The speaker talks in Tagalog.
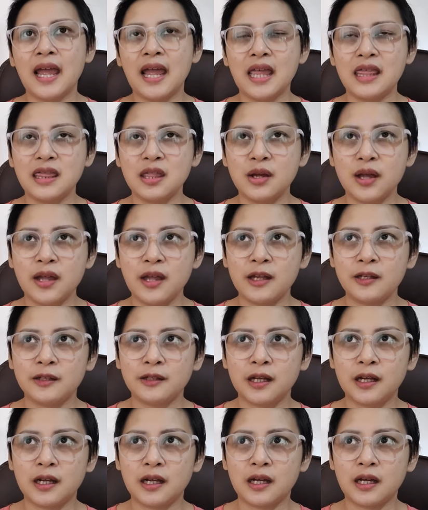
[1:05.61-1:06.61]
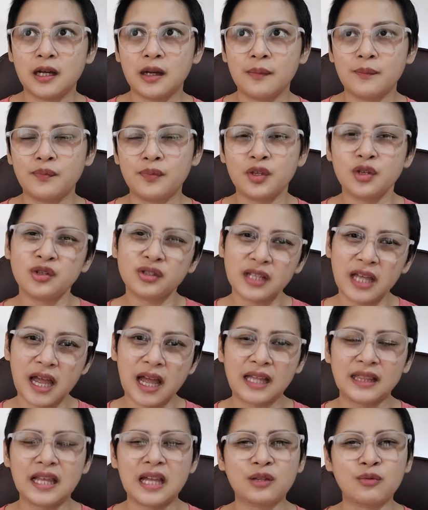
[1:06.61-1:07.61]
And then, um, yun
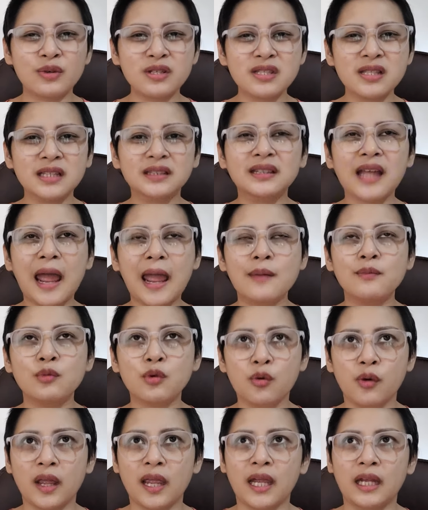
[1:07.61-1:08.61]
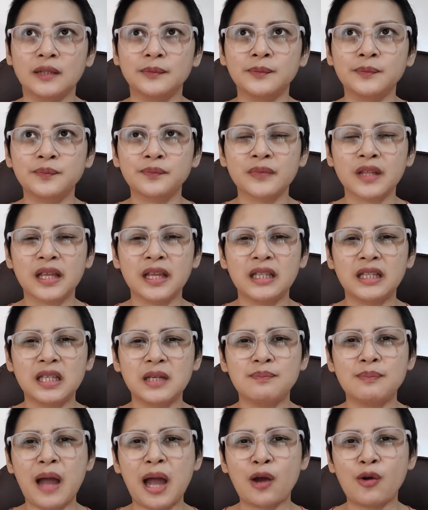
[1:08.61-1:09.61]
nga, that was the time when
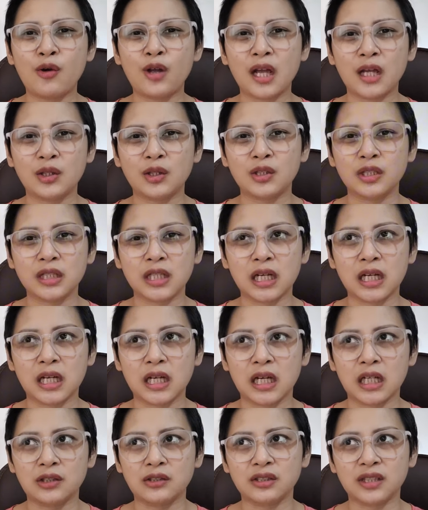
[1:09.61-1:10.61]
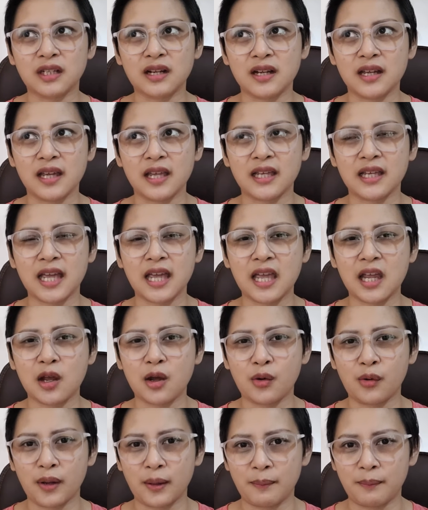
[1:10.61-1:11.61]
hindi pa ako ganun ka, ano talaga eh,
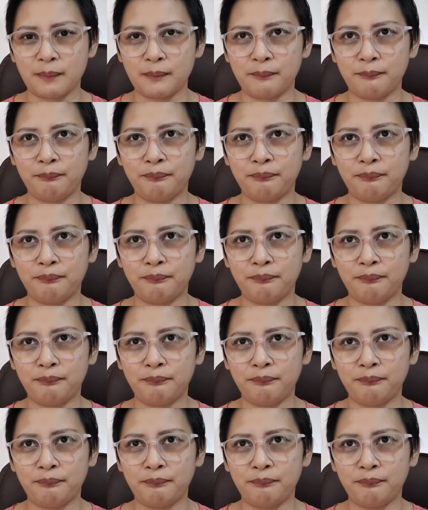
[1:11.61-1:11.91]
ka-equip